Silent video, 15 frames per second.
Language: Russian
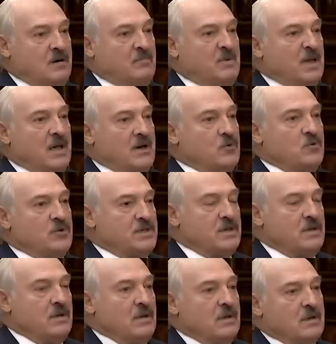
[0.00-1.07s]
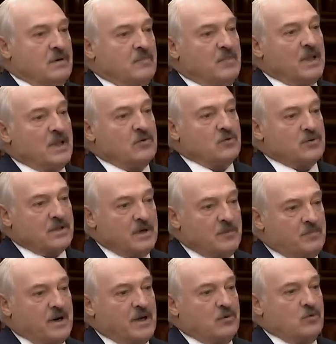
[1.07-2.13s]
в Беларуси белорусской
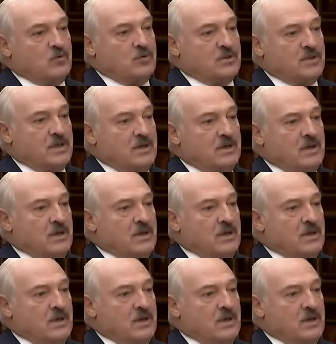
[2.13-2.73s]
продукции,